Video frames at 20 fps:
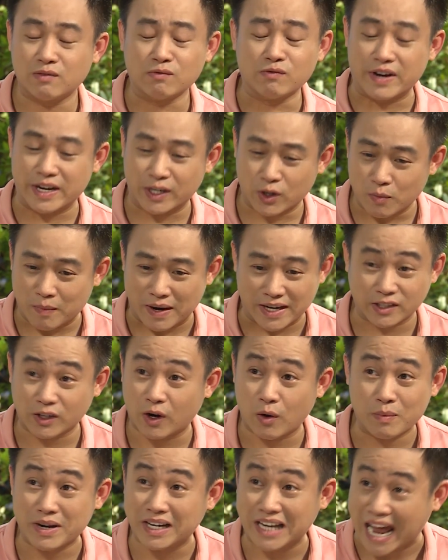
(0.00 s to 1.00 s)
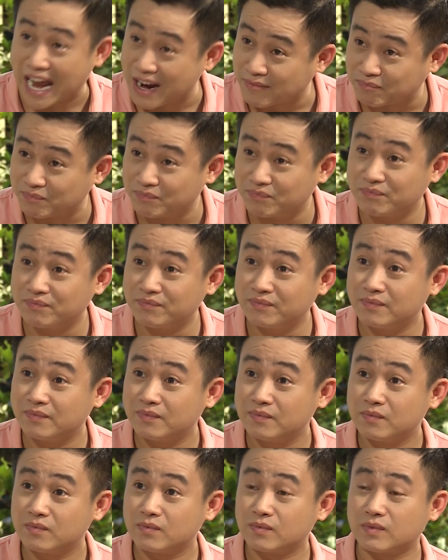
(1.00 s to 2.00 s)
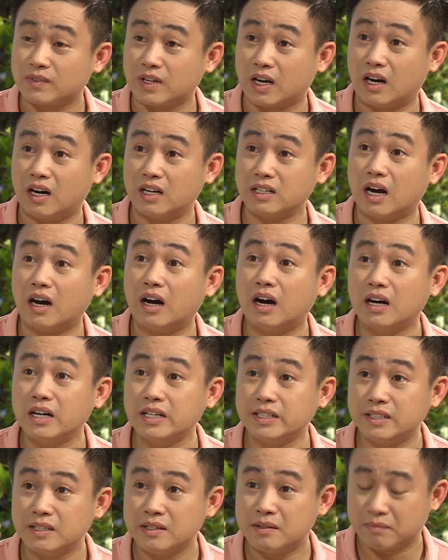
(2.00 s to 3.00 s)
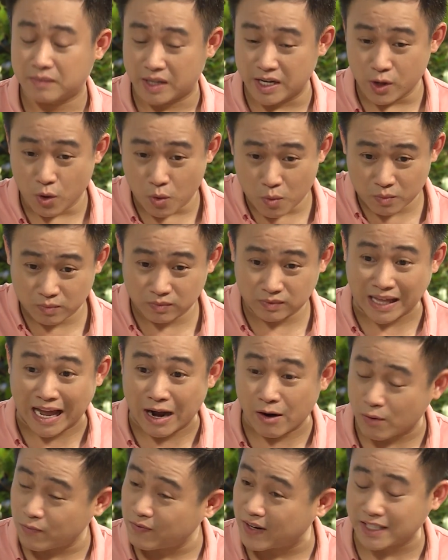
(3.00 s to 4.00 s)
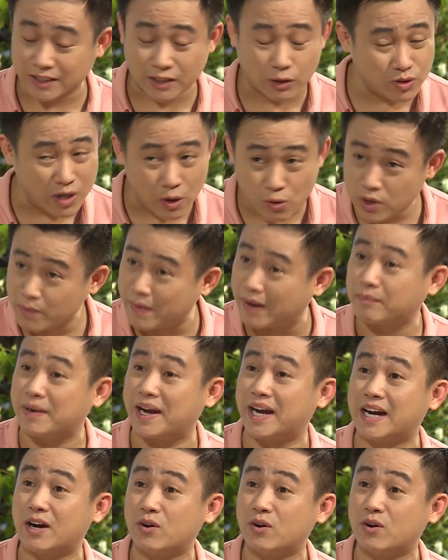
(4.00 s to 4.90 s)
công việc của mày tao không biết làm. Trời ơi, thí dụ tao không phải là tao xấu với bạn bè